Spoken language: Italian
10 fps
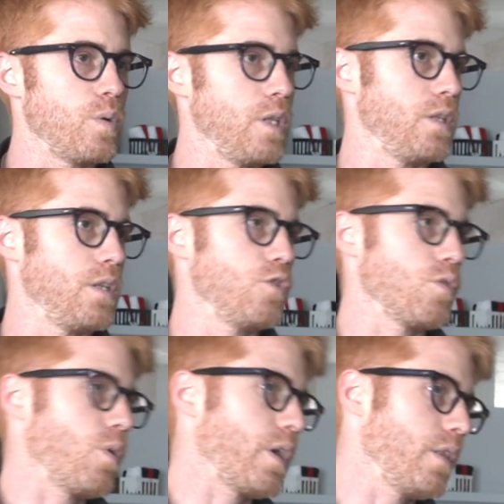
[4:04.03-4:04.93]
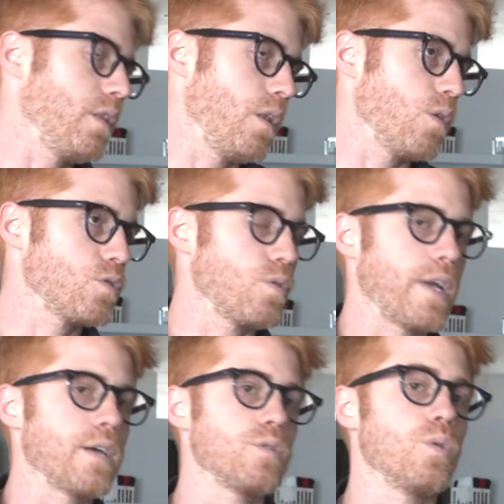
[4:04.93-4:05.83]
quindi diciamo che nel nostro
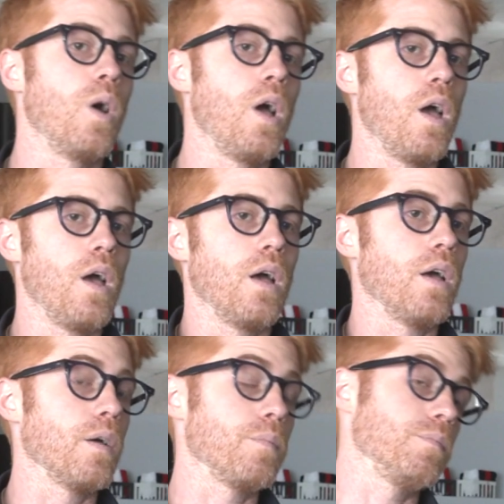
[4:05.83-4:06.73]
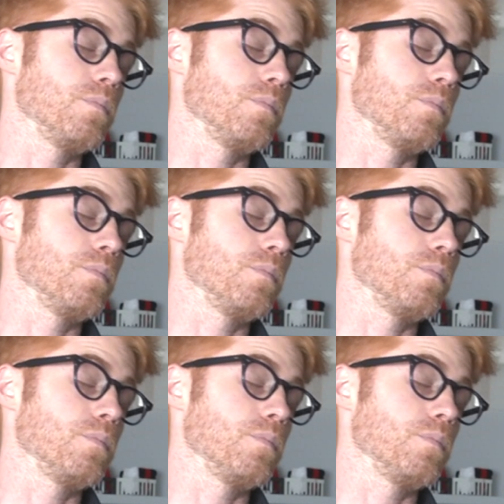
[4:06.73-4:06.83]
caso eh,